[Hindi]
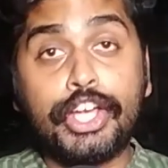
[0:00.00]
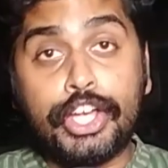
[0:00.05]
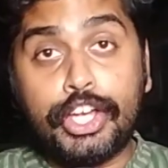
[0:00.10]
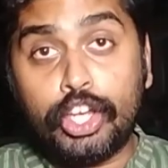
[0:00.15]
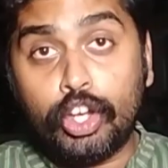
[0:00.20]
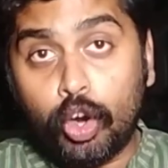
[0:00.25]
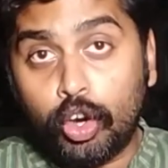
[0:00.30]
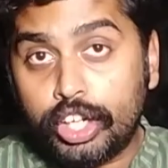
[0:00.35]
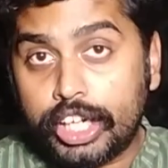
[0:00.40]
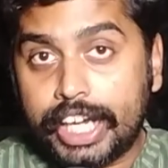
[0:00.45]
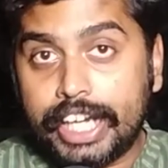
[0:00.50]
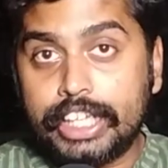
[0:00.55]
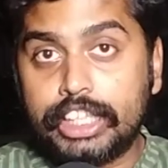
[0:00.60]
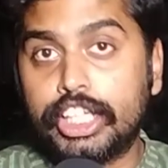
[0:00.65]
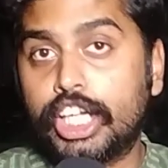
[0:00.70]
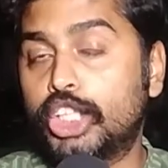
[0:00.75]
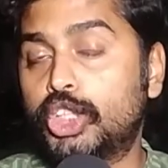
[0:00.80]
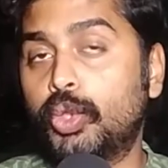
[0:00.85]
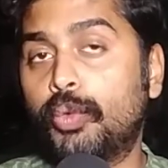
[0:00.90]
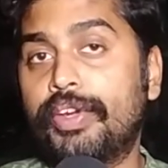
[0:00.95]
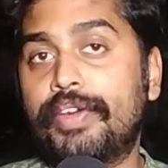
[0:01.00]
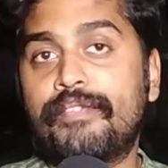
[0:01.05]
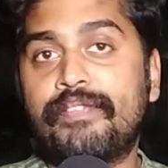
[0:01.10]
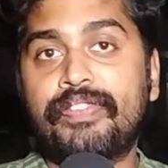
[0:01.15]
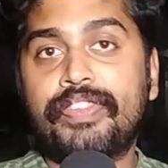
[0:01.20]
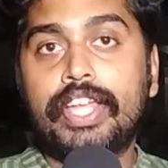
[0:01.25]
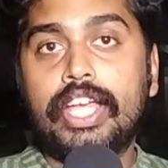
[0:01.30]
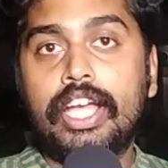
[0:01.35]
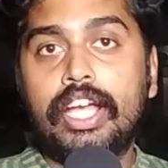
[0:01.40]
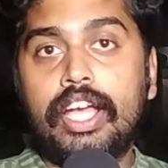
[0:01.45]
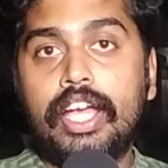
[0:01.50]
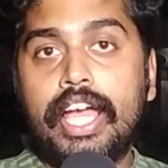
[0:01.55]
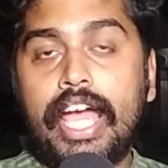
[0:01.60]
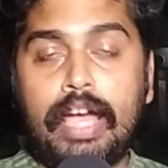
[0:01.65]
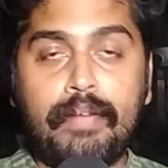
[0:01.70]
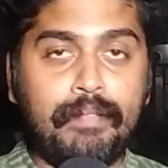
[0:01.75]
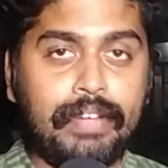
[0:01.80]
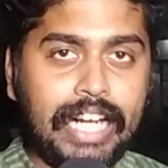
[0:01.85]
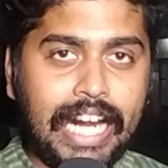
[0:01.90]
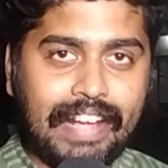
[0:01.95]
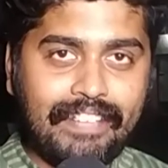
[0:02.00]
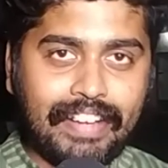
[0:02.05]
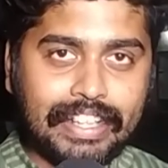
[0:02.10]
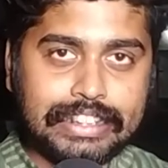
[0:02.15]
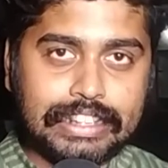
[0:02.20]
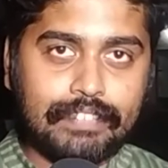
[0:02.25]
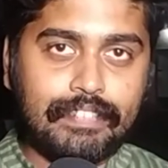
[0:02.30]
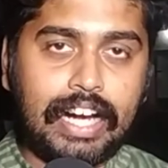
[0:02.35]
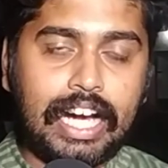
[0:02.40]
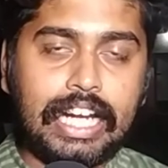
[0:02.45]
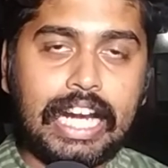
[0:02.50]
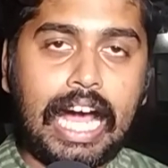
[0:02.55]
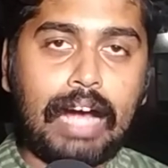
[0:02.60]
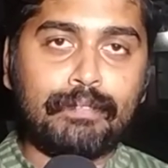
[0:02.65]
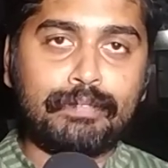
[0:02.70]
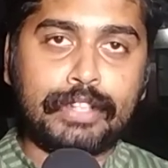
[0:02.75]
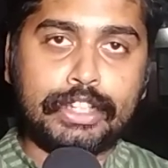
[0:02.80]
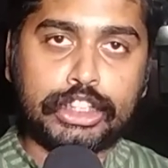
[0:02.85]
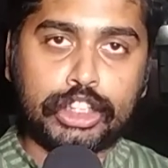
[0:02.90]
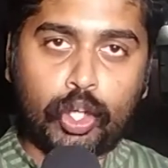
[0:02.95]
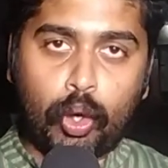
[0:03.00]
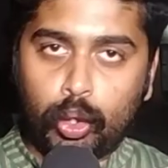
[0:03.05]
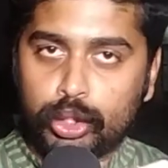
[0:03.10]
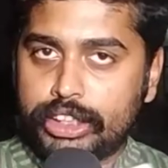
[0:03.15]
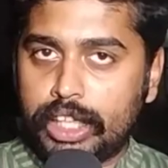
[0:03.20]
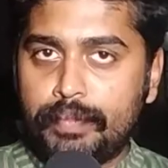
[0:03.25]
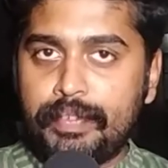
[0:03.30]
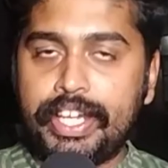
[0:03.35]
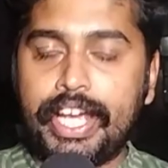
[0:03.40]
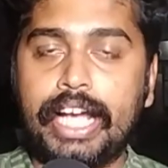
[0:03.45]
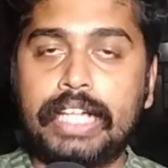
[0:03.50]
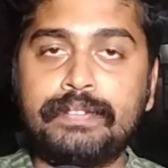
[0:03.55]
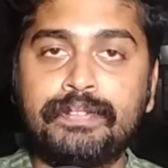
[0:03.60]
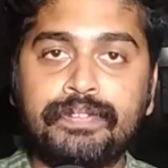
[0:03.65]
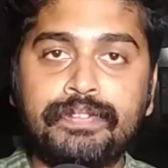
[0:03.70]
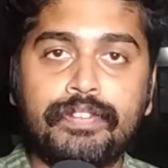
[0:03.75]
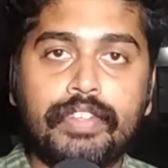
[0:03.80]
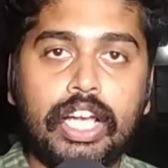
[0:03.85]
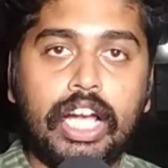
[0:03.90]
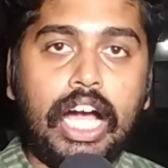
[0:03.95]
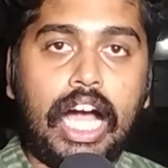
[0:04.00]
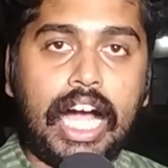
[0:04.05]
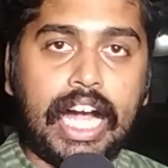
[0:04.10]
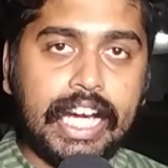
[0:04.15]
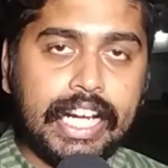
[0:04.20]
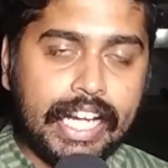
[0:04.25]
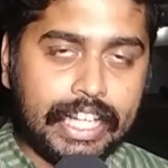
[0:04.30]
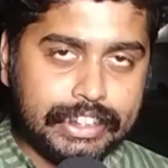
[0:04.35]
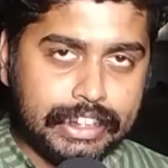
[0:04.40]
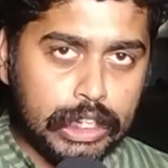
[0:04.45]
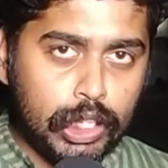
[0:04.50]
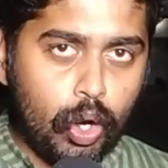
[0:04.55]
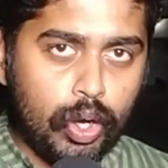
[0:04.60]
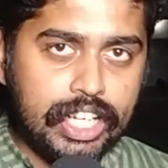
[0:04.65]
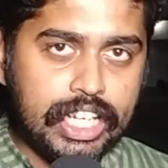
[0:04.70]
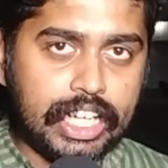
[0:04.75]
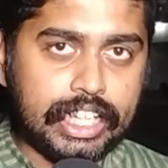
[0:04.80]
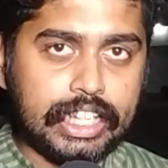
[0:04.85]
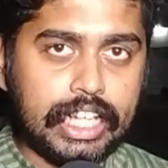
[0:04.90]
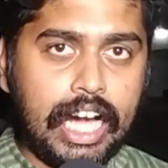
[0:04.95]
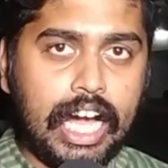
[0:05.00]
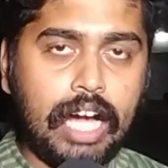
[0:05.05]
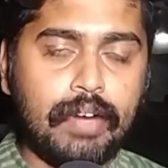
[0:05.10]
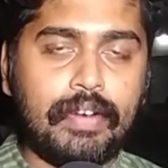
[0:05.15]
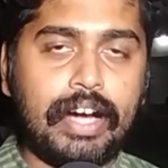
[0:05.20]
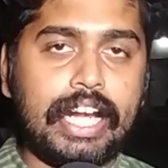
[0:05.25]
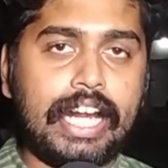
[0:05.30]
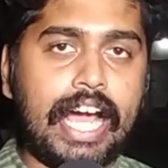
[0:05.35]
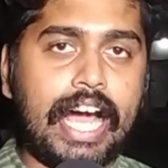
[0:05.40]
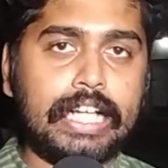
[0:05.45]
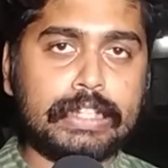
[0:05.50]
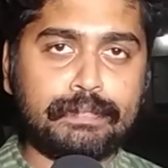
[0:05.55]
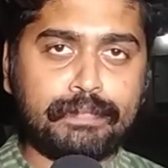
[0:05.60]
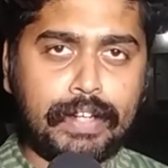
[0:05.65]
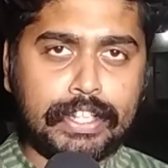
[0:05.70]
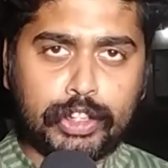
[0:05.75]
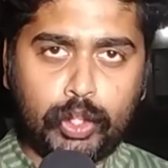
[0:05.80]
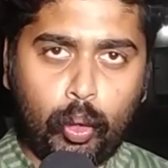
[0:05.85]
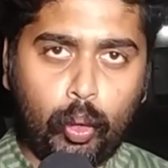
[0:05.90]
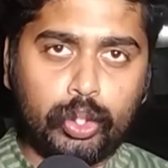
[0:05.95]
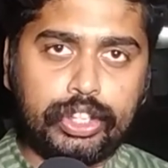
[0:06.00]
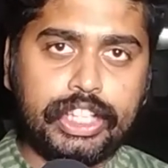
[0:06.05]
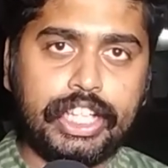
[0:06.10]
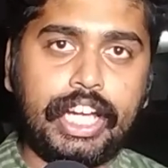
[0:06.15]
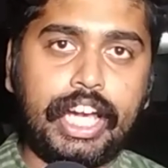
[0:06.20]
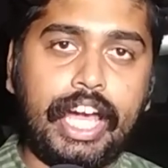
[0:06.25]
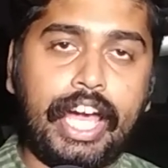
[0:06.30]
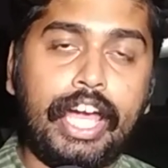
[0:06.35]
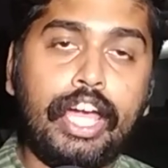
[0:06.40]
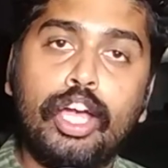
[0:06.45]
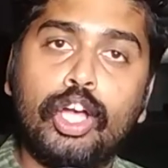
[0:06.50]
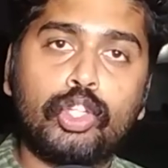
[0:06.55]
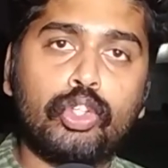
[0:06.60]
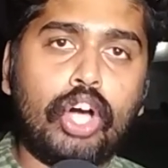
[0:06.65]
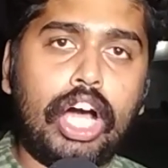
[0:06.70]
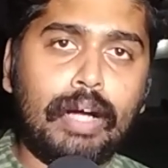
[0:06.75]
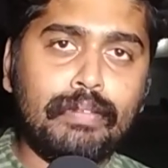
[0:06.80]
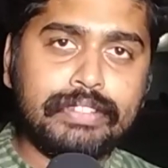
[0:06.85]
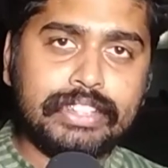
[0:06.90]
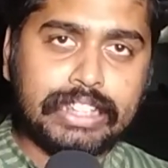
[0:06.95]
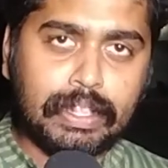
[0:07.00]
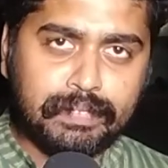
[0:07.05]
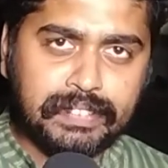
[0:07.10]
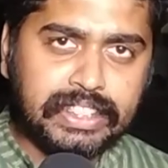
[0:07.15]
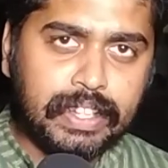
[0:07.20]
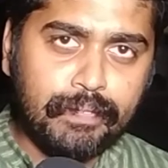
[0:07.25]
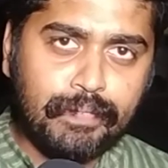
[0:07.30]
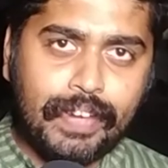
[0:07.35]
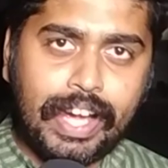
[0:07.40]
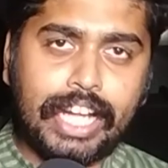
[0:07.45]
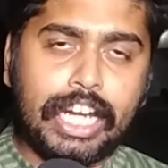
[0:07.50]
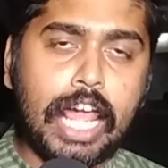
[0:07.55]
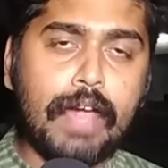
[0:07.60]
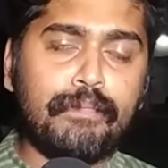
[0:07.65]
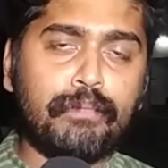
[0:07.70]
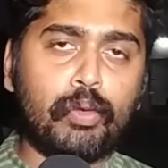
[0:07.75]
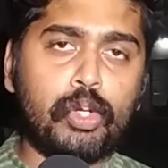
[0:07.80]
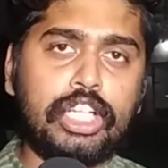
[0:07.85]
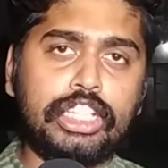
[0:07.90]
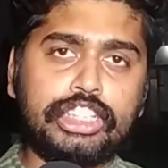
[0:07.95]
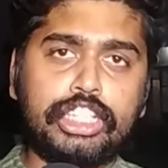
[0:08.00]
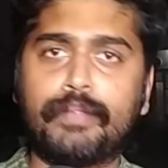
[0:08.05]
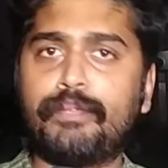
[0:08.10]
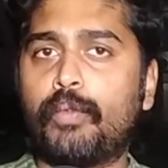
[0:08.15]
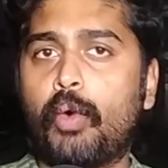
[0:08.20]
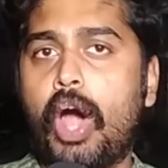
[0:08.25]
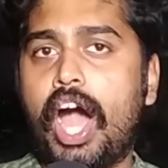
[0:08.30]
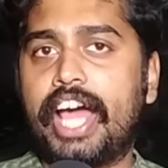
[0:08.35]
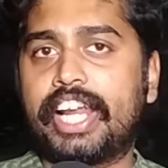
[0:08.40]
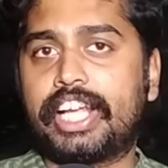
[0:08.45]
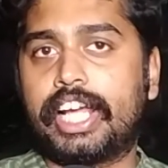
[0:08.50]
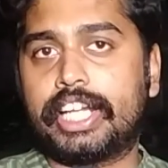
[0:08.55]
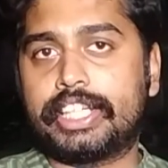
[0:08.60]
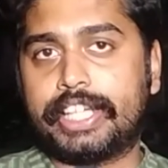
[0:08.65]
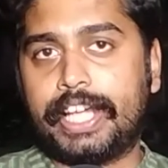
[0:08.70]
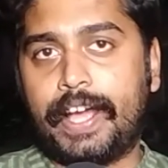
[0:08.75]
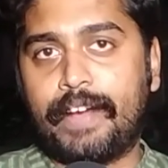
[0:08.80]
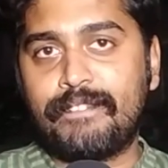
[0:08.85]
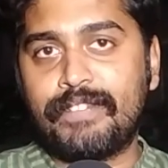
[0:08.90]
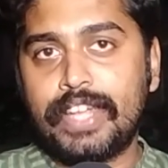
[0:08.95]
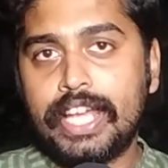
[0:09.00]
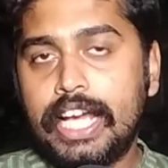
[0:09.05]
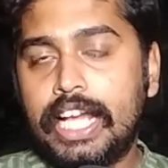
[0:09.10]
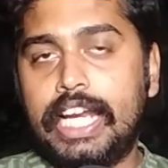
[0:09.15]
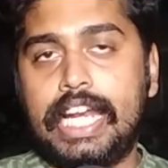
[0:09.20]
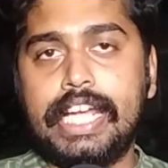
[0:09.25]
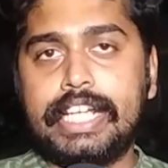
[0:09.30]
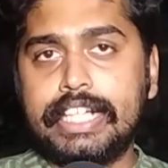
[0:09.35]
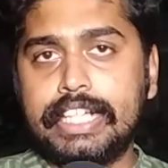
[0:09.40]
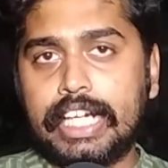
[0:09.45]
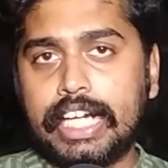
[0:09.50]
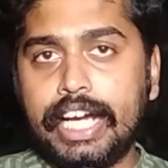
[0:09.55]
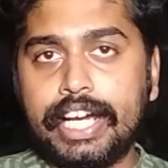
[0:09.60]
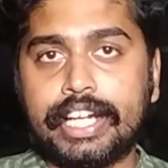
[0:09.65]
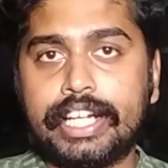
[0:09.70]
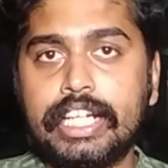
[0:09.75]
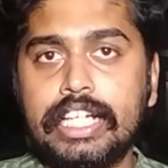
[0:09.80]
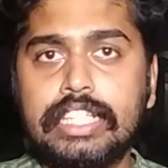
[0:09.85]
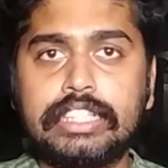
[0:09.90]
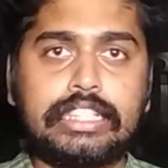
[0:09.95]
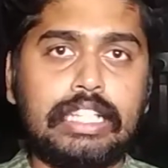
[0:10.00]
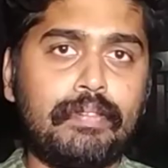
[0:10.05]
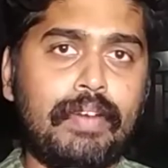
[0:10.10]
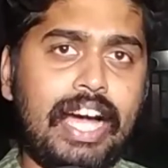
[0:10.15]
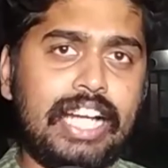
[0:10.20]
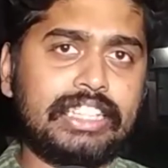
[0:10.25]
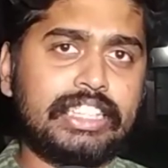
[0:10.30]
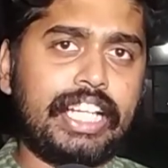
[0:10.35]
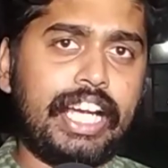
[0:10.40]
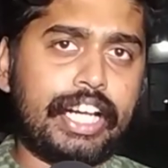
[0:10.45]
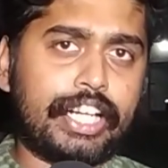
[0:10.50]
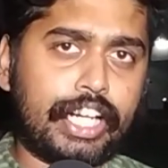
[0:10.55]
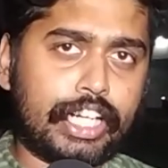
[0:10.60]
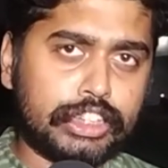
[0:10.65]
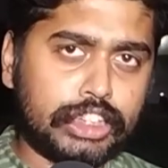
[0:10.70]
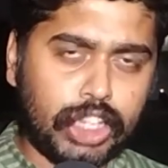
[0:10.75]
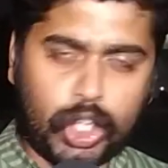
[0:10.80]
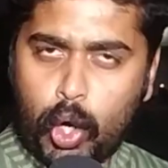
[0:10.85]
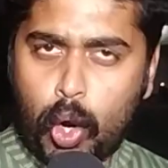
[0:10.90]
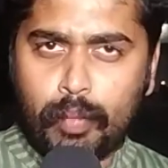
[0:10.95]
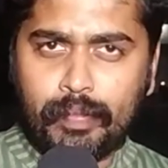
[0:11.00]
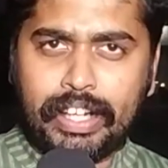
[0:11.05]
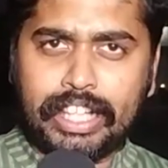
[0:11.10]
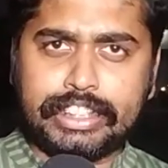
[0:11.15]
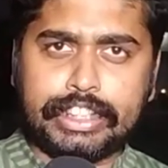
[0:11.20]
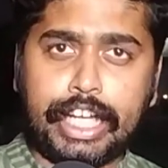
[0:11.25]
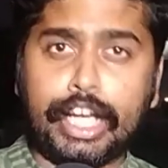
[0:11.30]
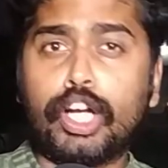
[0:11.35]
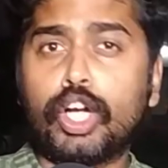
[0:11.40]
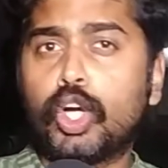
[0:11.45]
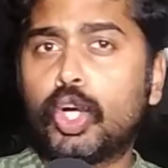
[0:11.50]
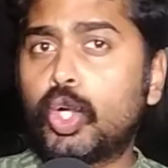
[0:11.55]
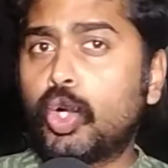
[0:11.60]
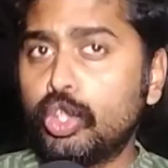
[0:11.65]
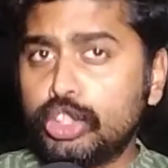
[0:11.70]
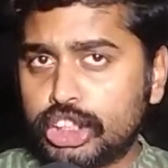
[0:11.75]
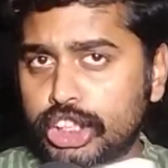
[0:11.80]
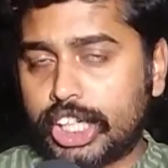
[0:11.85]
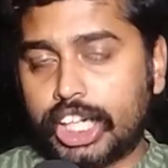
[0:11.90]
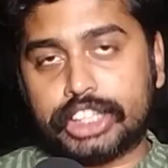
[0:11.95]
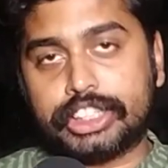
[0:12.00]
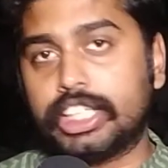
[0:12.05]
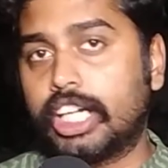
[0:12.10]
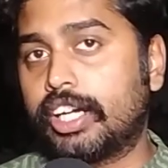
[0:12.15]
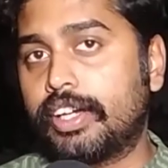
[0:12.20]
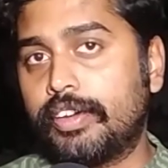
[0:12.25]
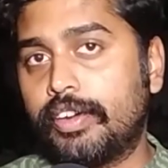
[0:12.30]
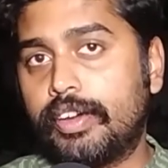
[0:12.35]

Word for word: क्यों नहीं दर्ज हुई एम लाइव का सवाल आप दर्शकों से भी है अगर ऐसी कोई घटना हमारे आसपास होती है तो हम सबसे पहले पुलिस की पुहार करते हैं लेकिन अगर समाज के रक्षकों में से कुछ रक्षक